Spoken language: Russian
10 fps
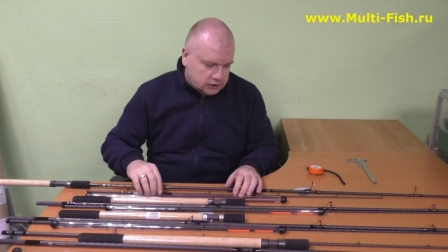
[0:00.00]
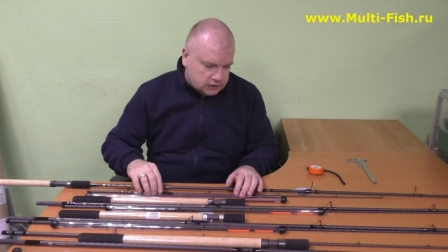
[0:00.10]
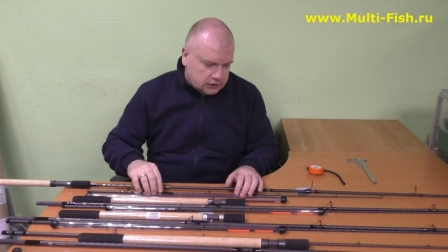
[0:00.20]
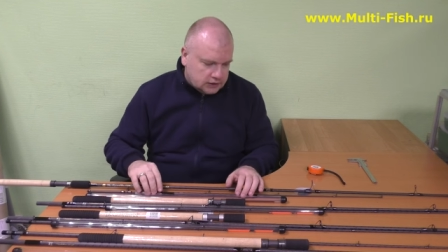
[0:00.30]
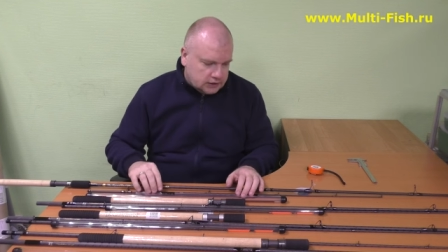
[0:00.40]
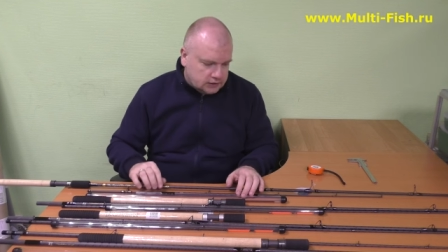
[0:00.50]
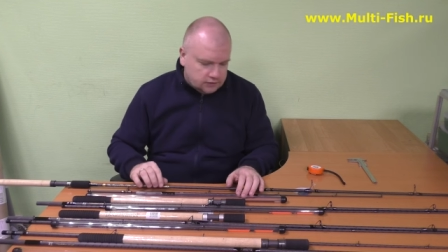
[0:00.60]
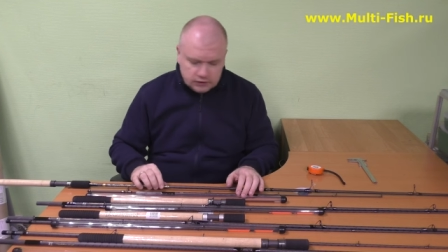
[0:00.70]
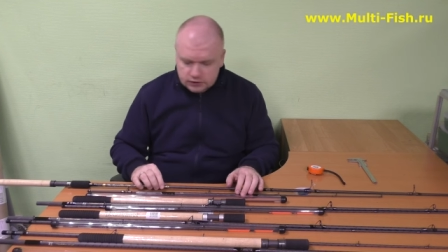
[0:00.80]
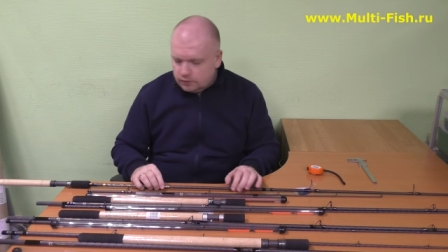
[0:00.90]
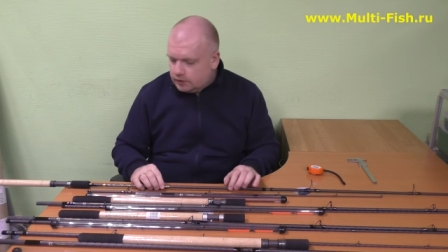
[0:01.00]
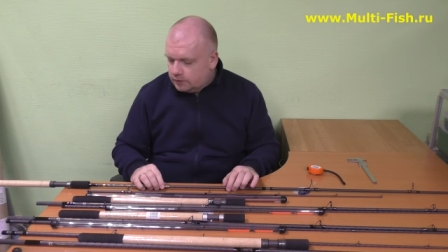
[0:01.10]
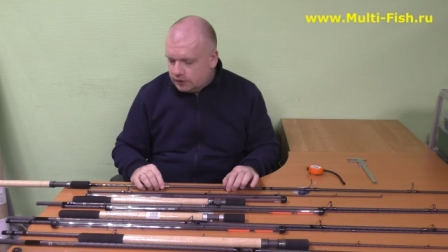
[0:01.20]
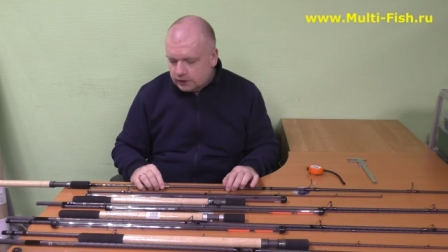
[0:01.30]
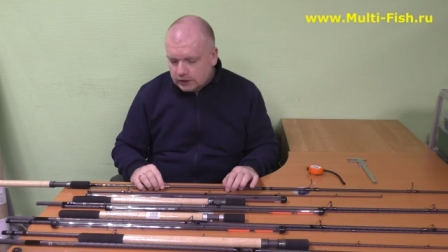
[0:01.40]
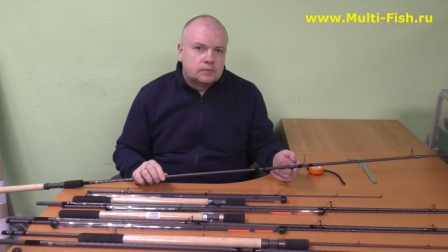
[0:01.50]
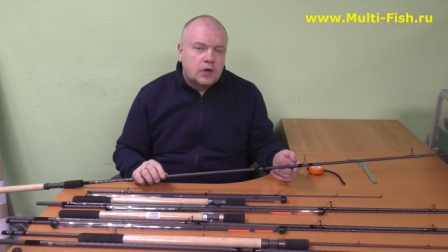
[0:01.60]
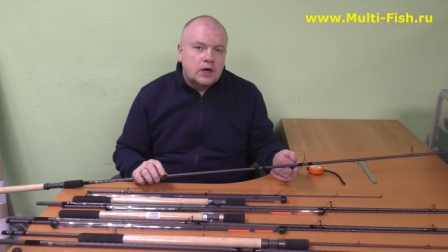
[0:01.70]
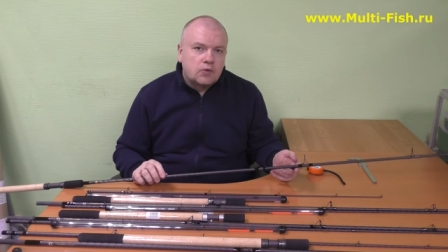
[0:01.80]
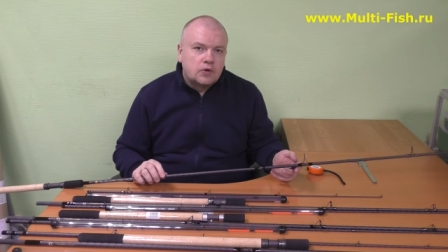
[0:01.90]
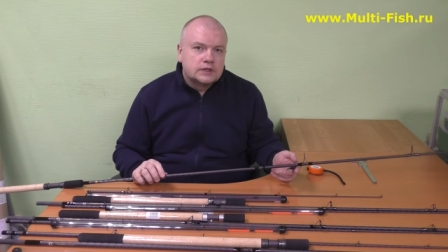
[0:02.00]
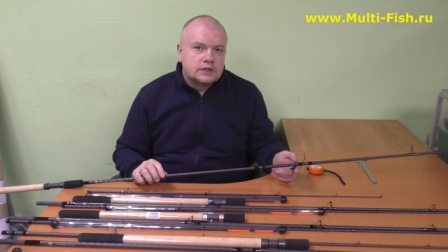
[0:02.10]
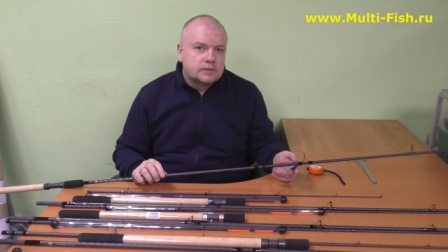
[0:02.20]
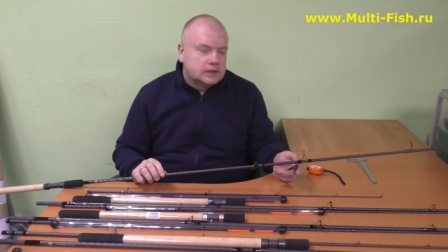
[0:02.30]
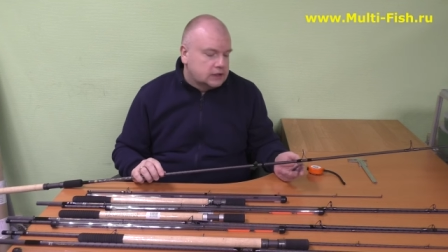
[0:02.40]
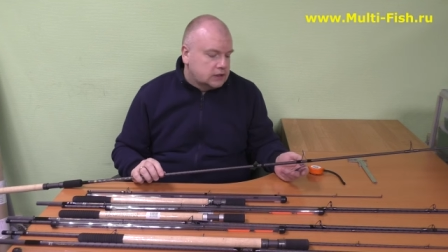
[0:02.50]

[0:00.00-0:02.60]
Это крайне важный момент. По кольцам.